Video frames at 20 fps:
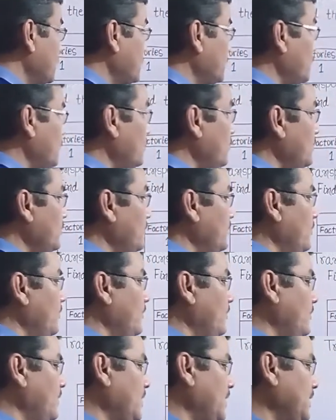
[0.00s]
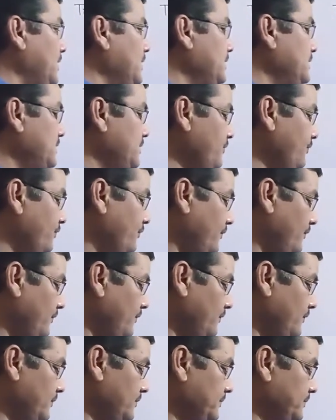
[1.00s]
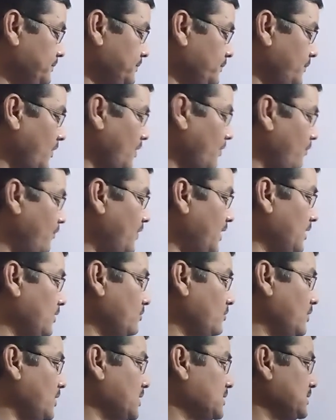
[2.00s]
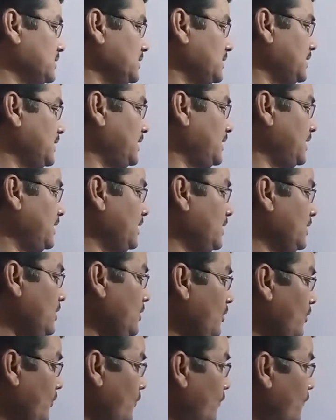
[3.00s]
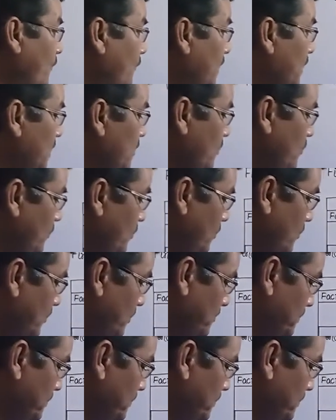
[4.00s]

स्टोर एजेंसी वन को कर सकते हैं वन को